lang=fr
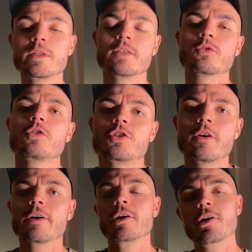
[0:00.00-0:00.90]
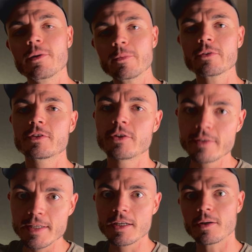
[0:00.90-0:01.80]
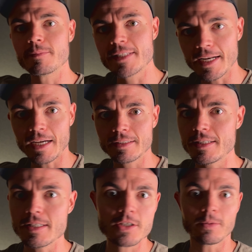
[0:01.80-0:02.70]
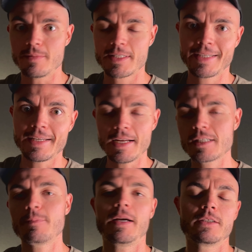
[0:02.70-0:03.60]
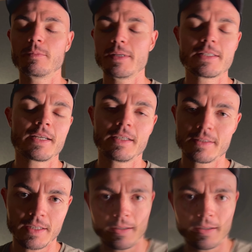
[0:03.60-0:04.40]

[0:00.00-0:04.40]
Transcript: des trucs genre comment sonner comme tel artiste, comme Skrillex par exemple, etc. etc.